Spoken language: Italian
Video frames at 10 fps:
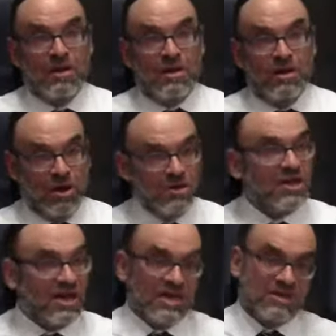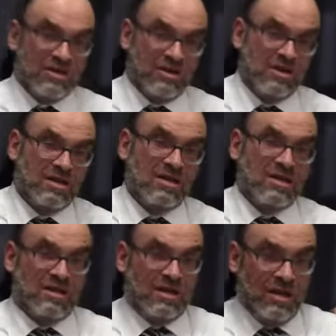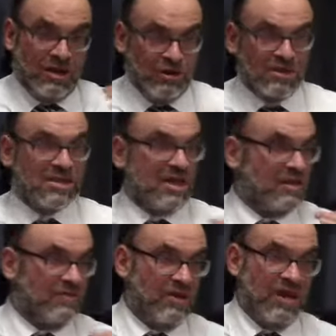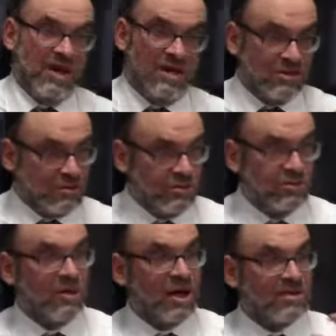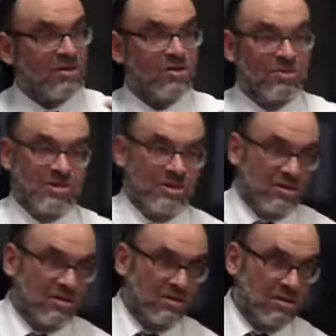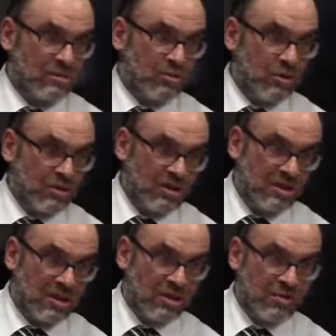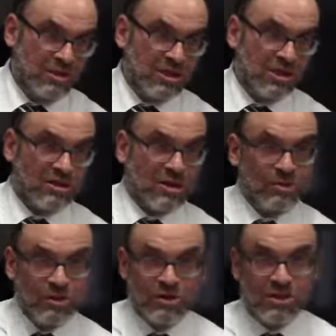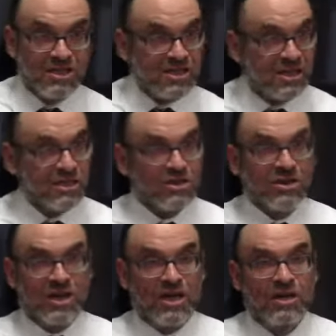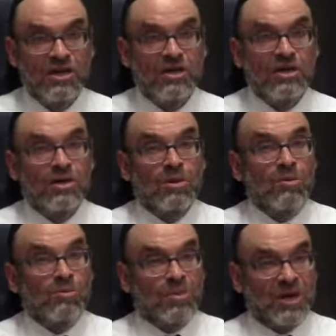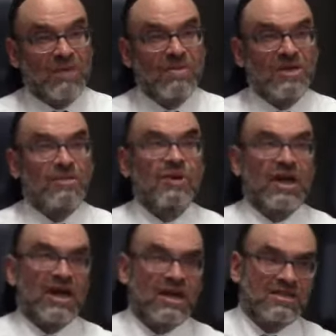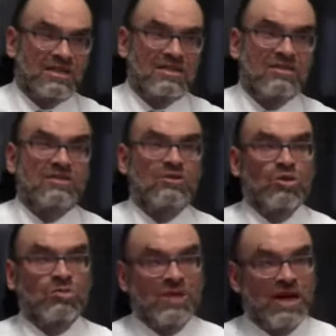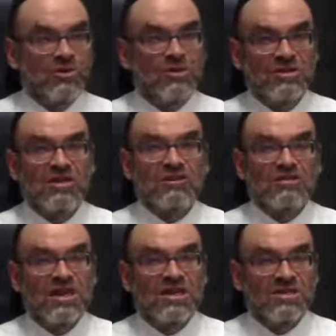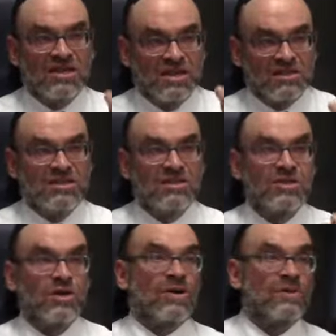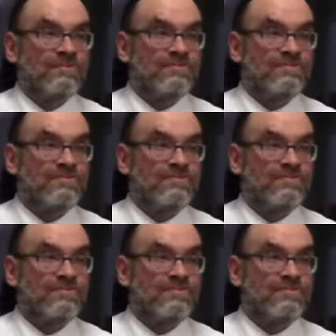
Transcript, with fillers: In ogni caso, la nostra tefillah è strutturata, come dicono i Talmud, il, come dice il Talmud, nel senso che prima di pregare dobbiamo ricordare la redenzione.